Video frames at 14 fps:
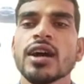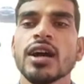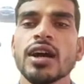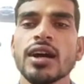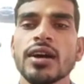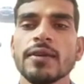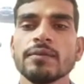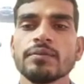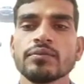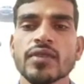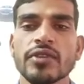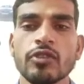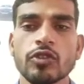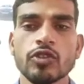
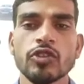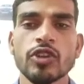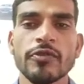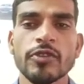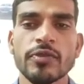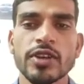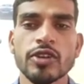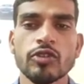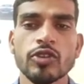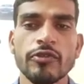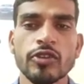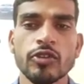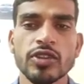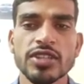फ़ोटोग्राफी और
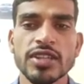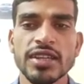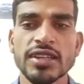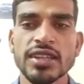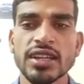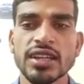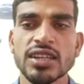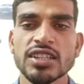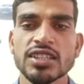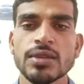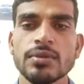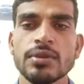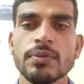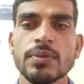वीडियोग्राफी होनी चाहिए ताकि
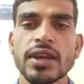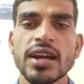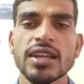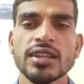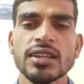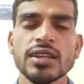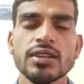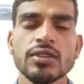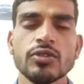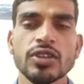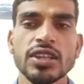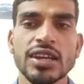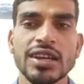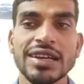किसी भी प्रकार की
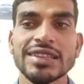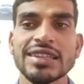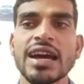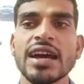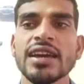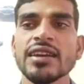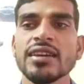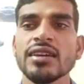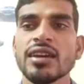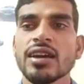कोई दिक्कत ना आए